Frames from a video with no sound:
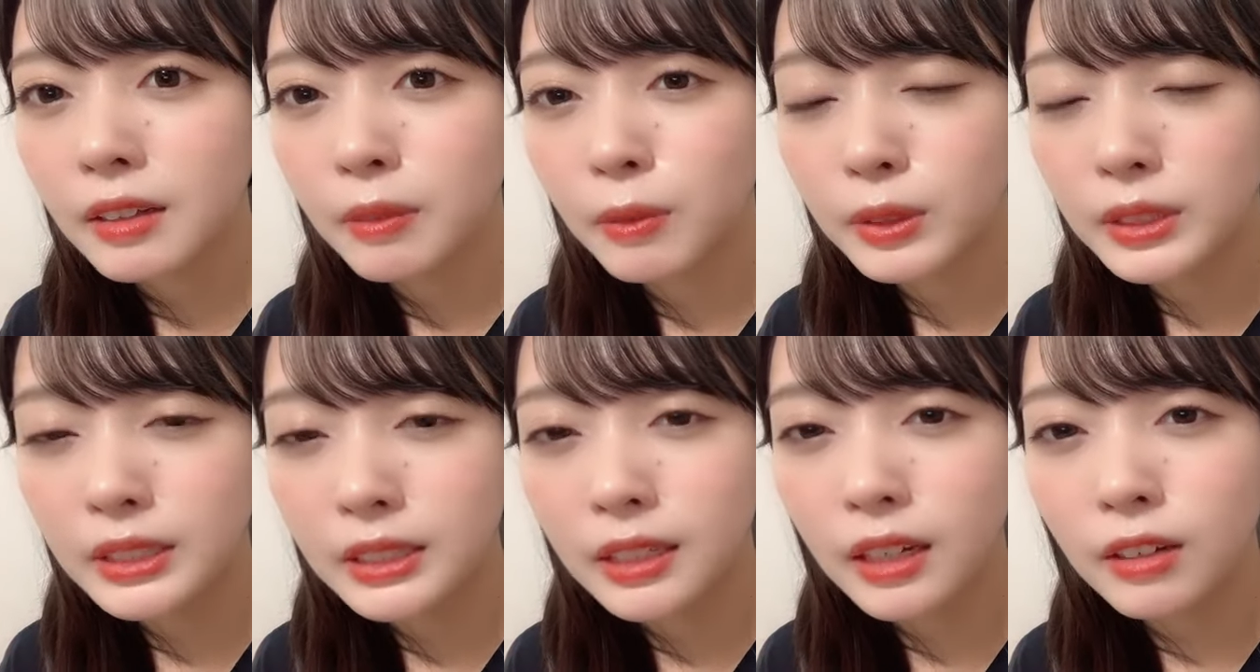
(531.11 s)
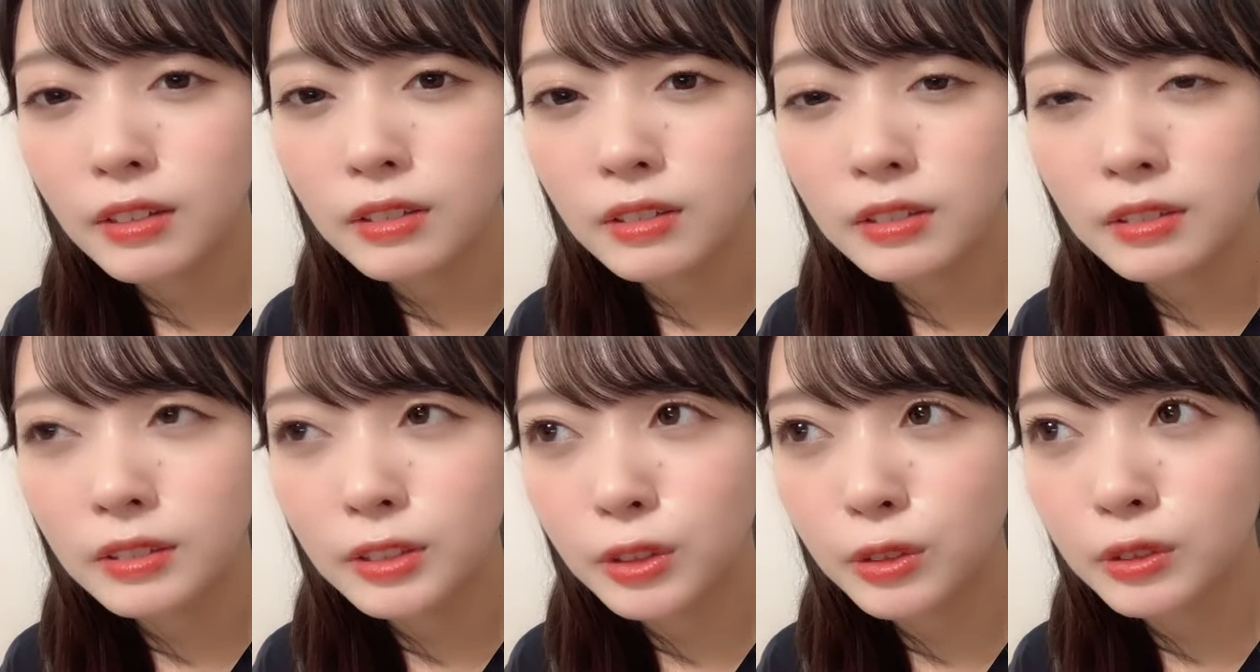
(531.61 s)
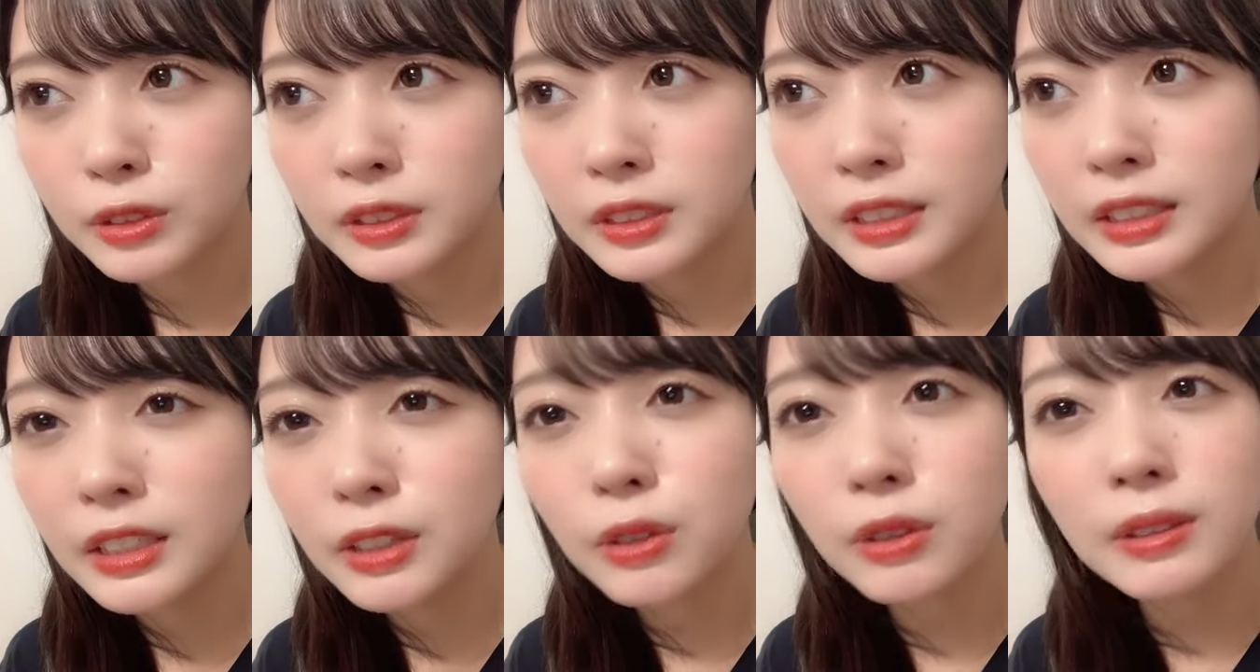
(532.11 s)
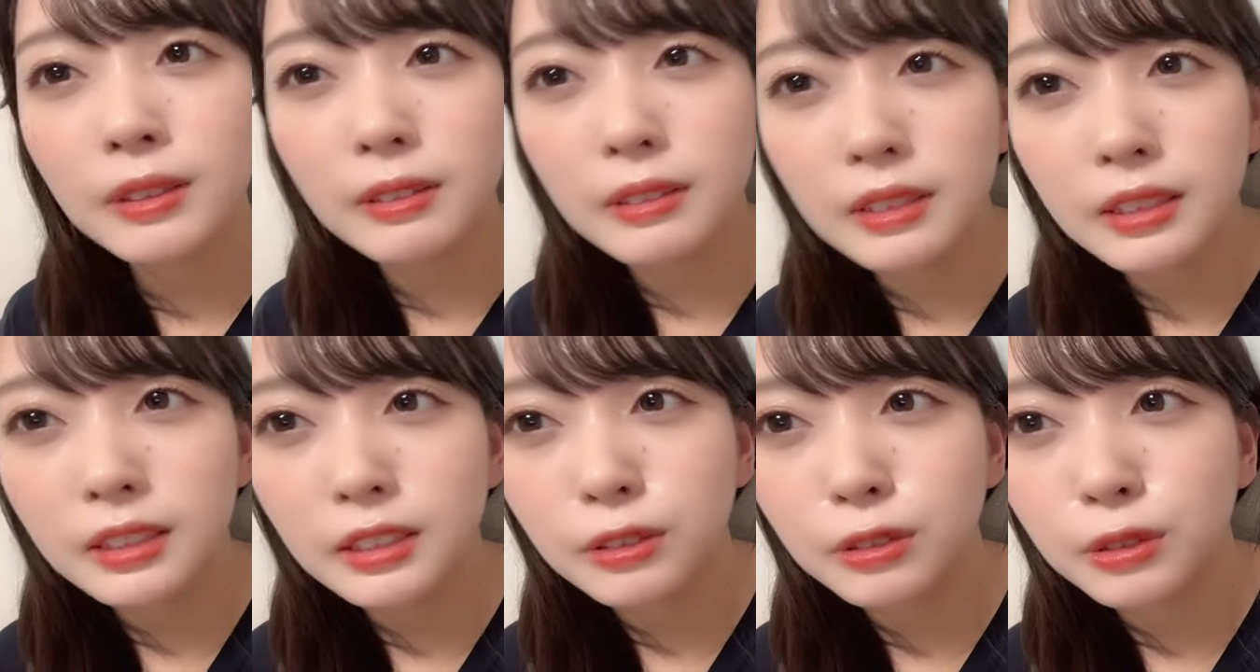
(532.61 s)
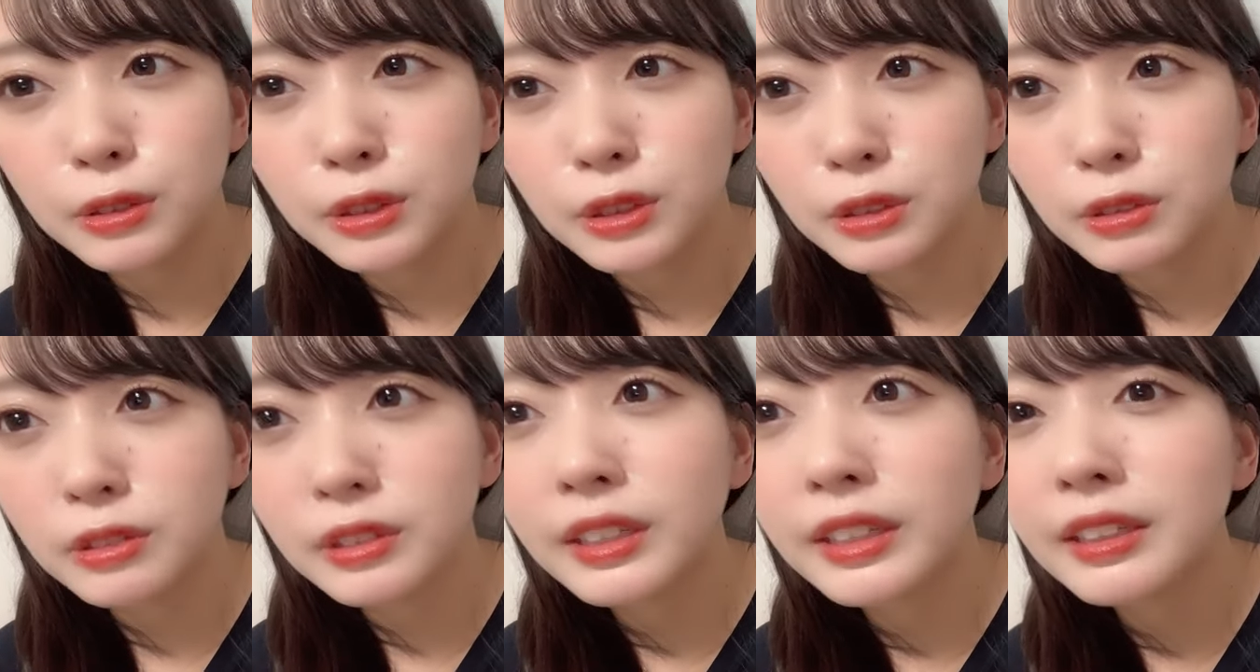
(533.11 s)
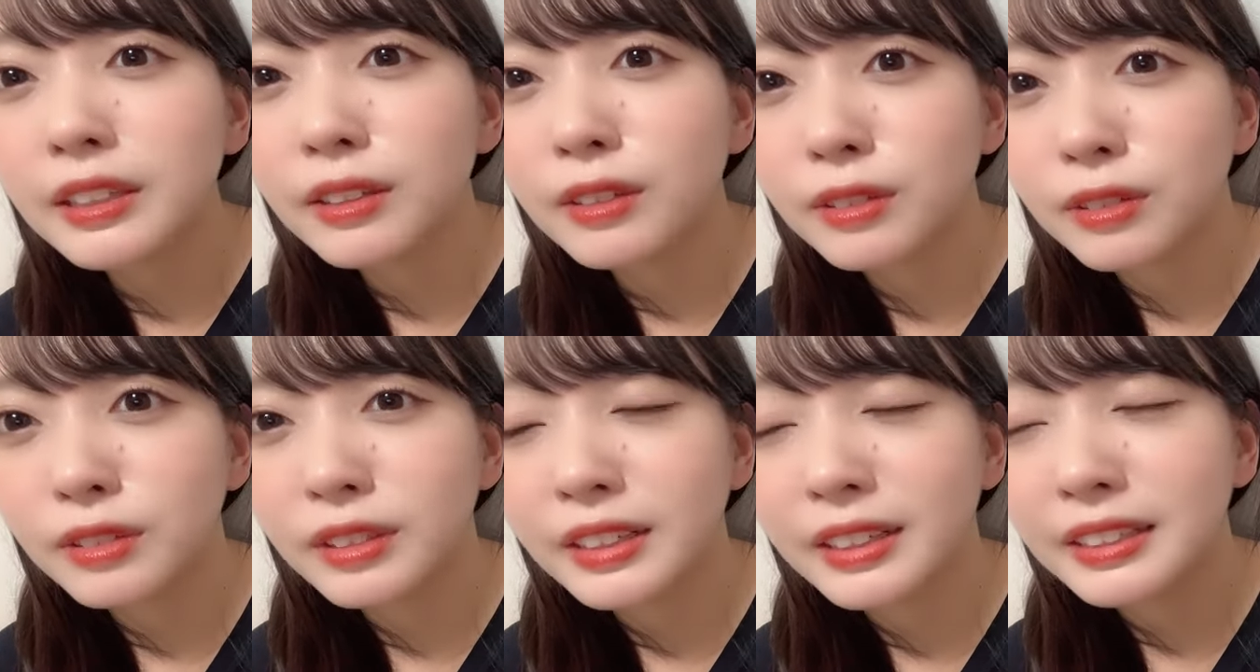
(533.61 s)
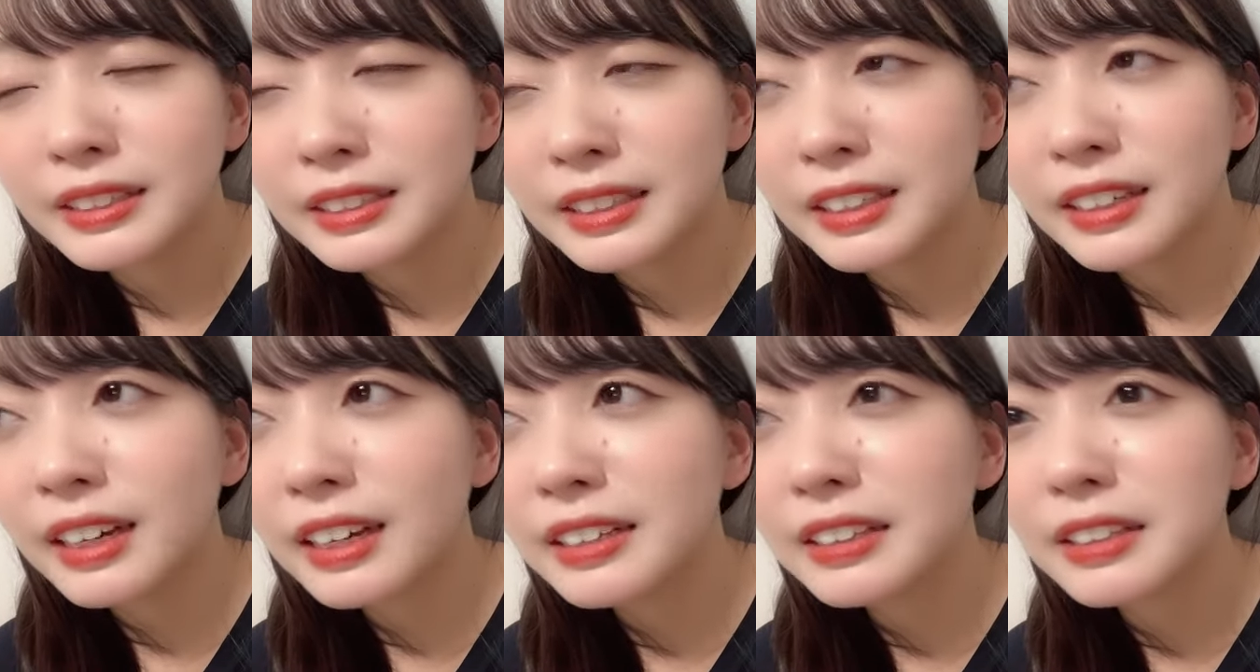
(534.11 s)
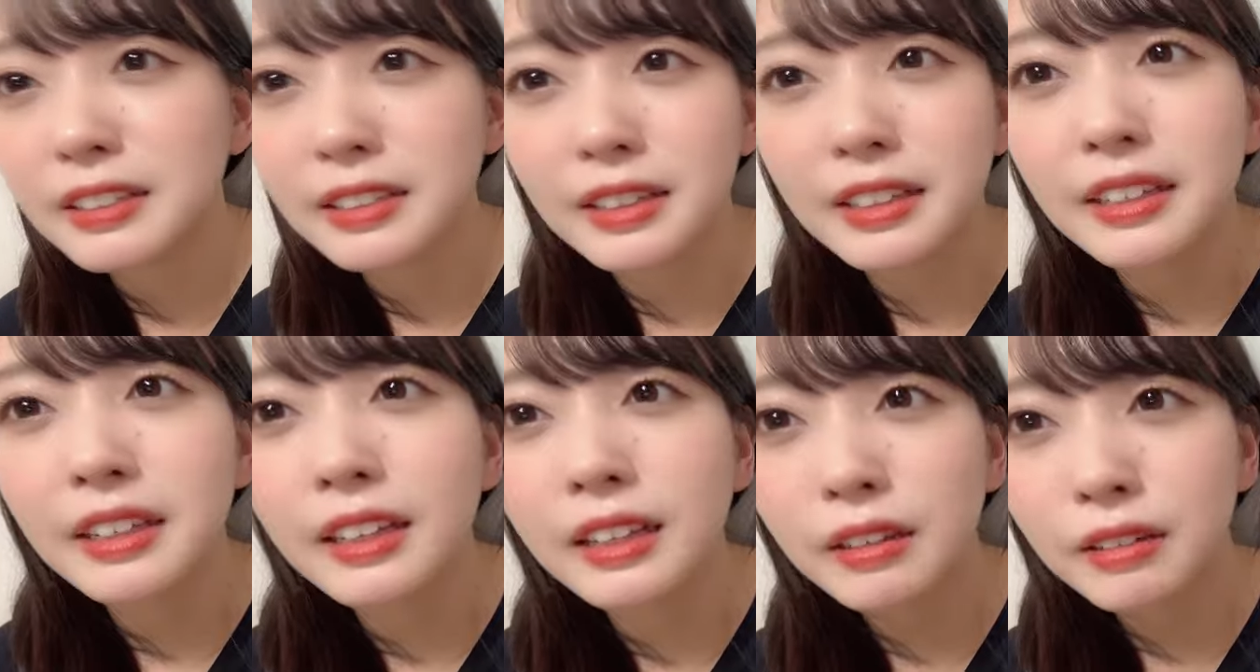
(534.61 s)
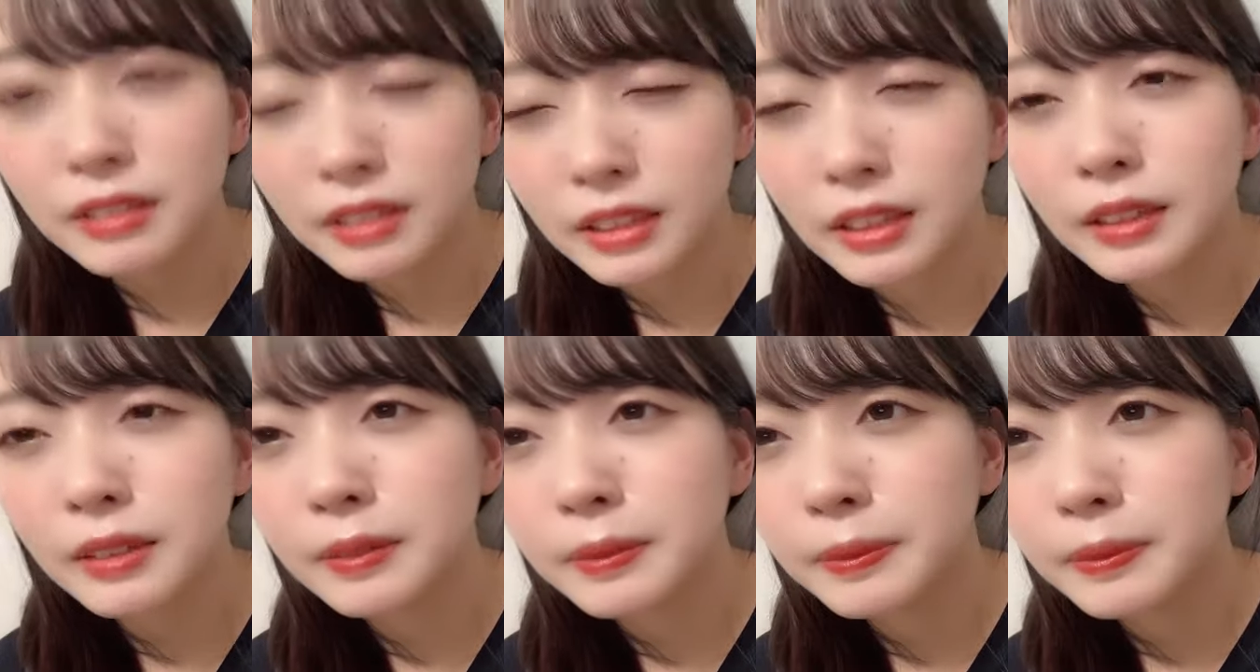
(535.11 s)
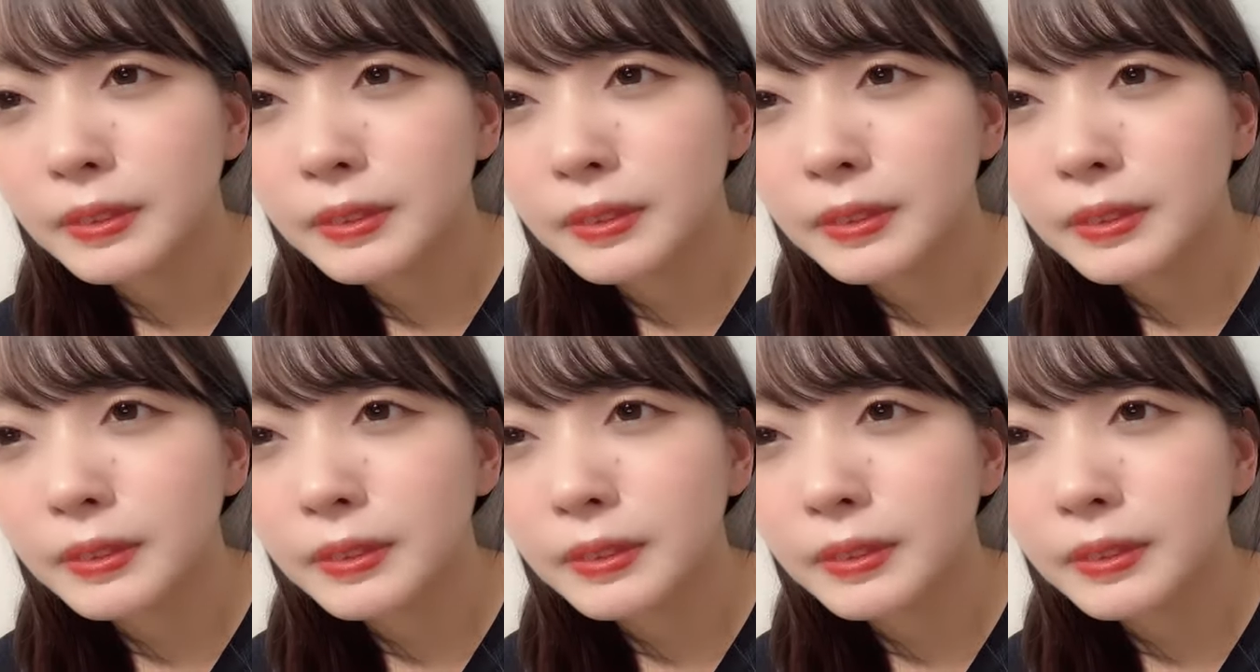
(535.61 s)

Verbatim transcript: もう違うその日によって私は服装変えてるので着替えなきゃいけなくて